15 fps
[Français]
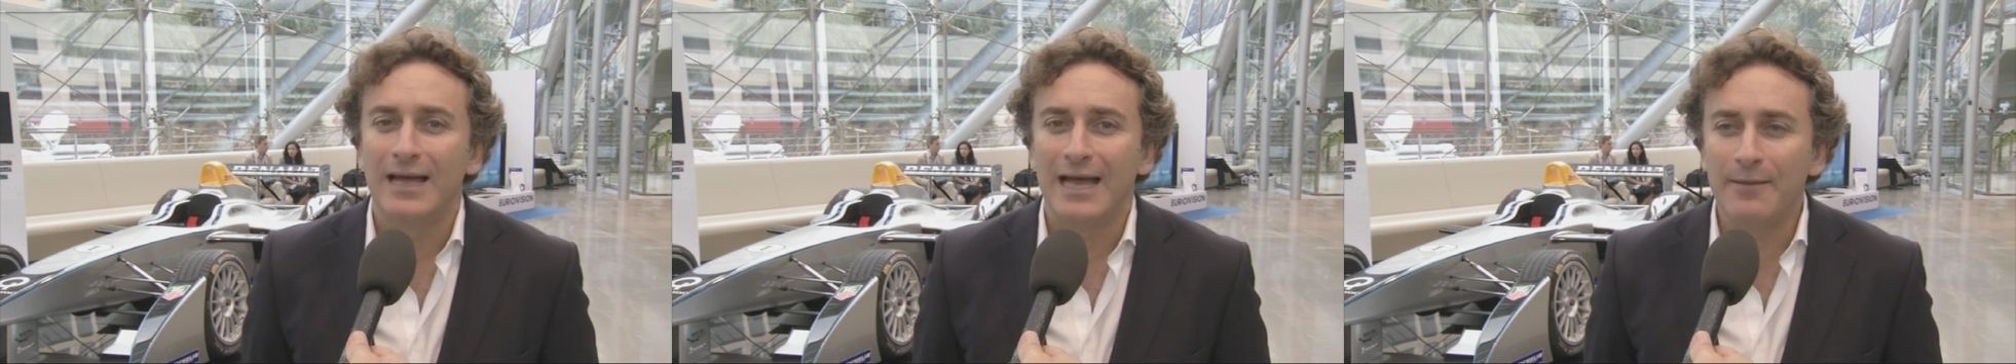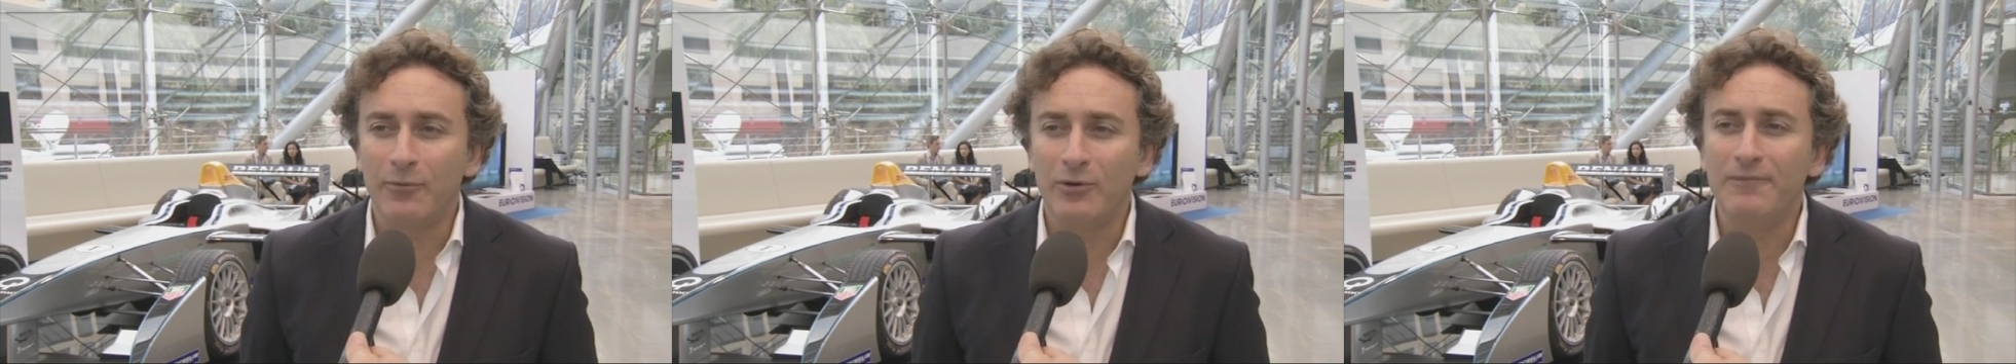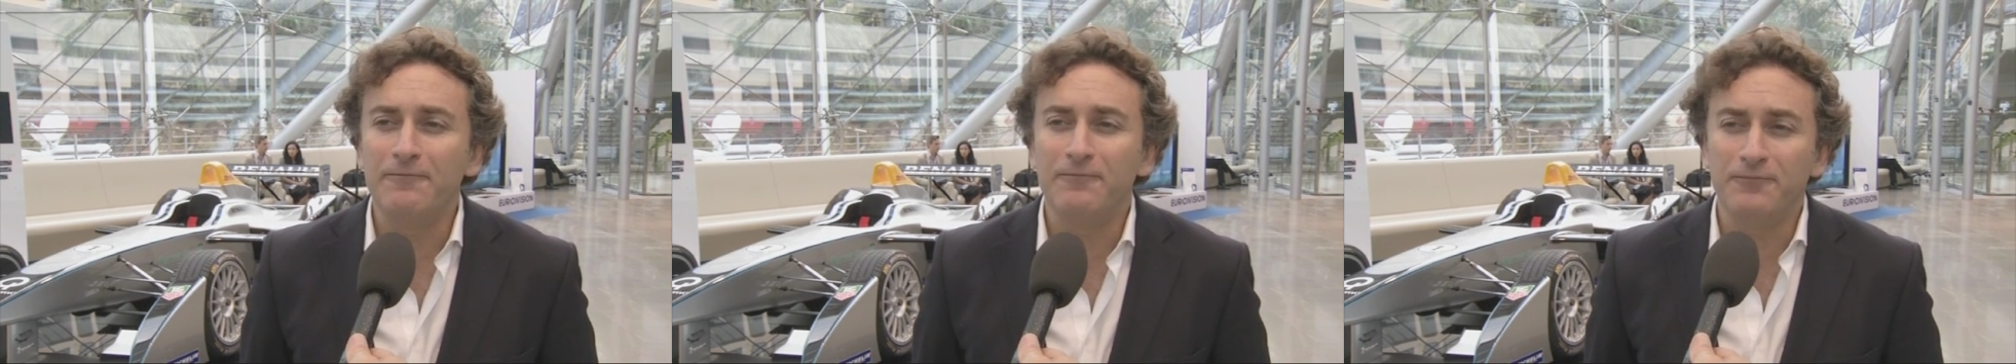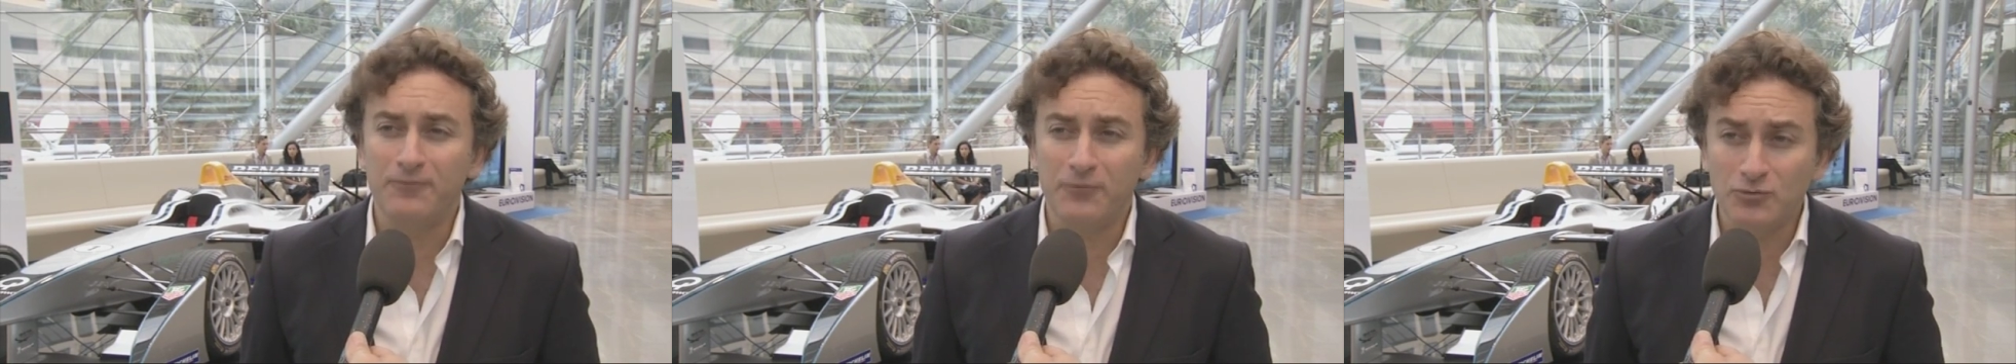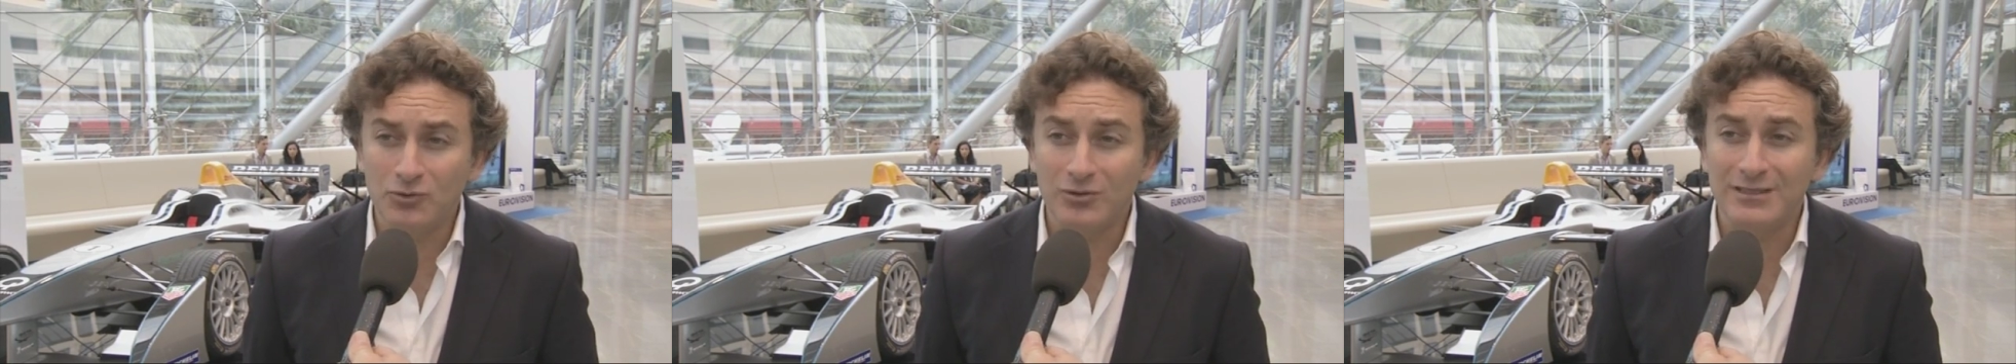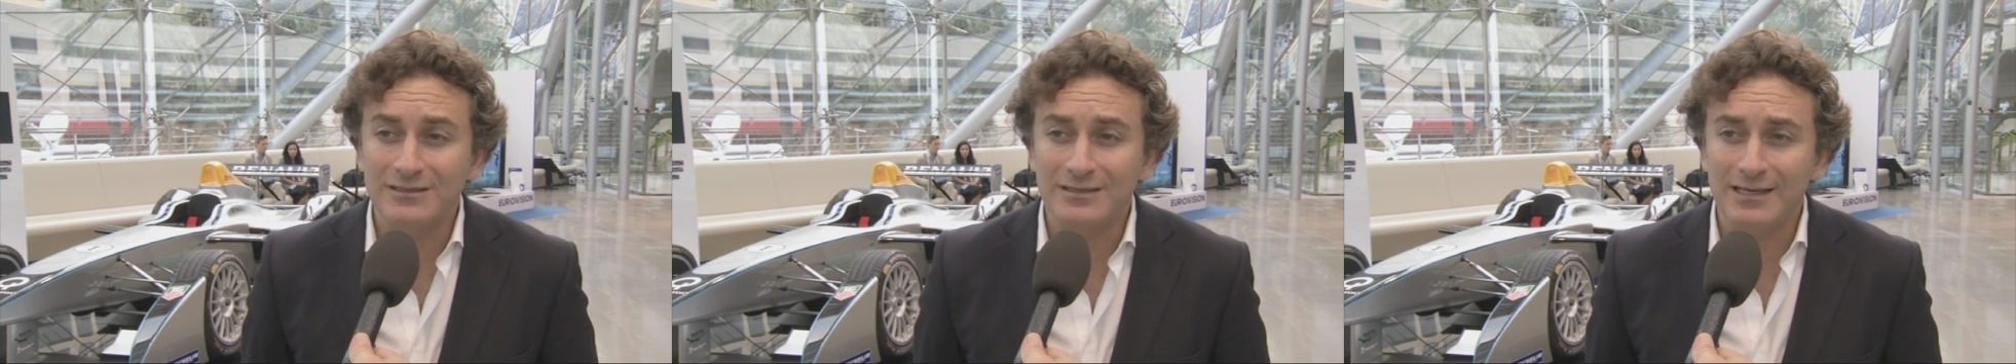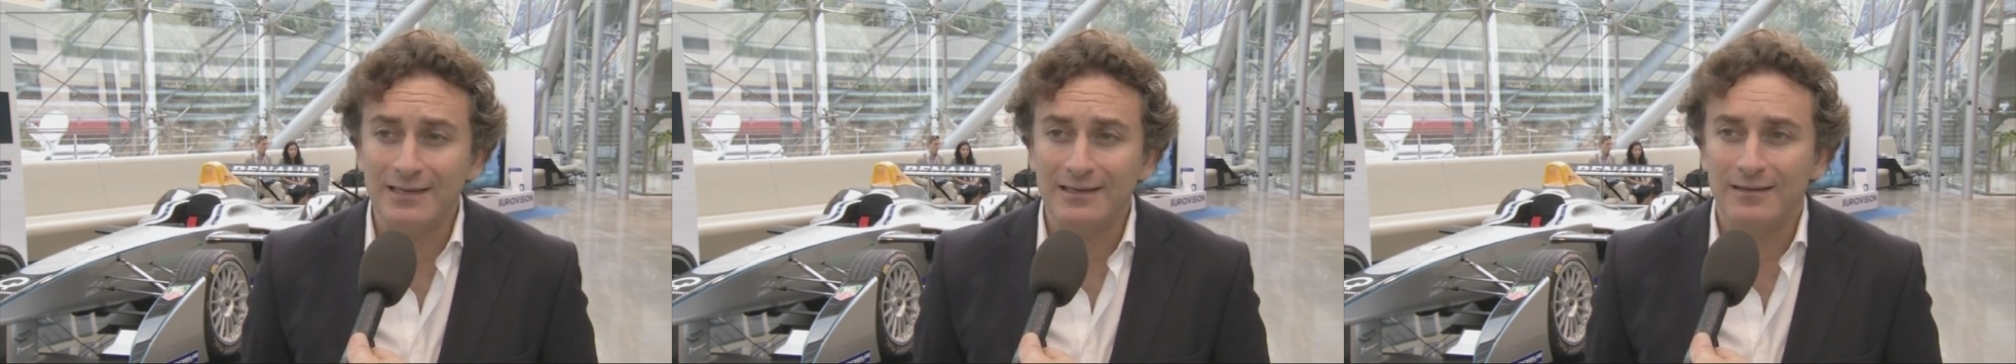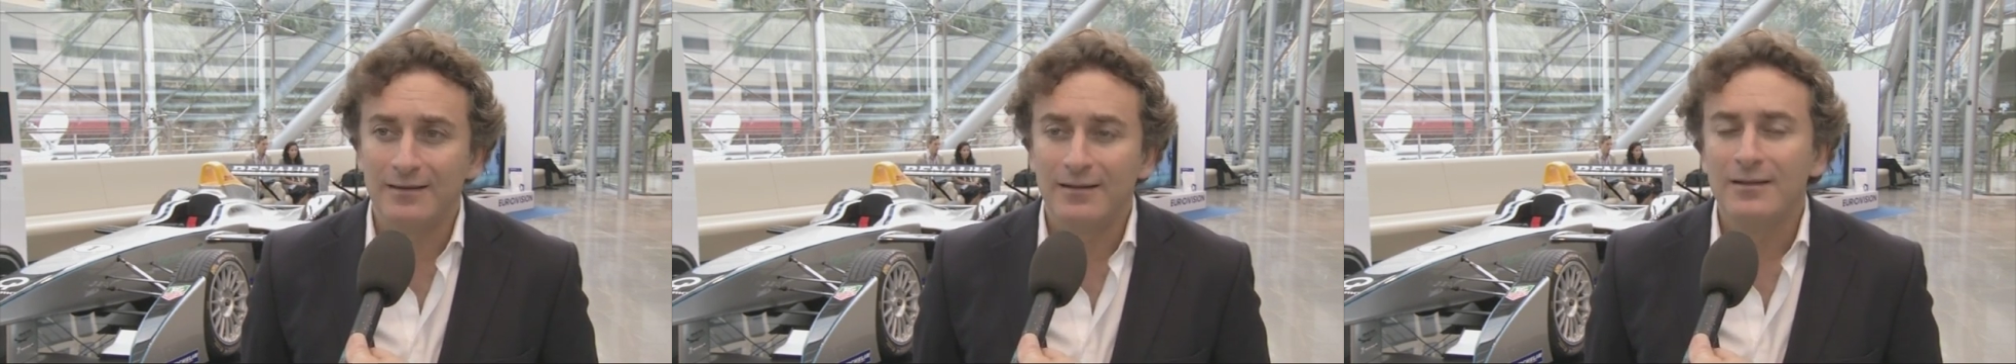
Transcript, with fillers: un bruit futuristique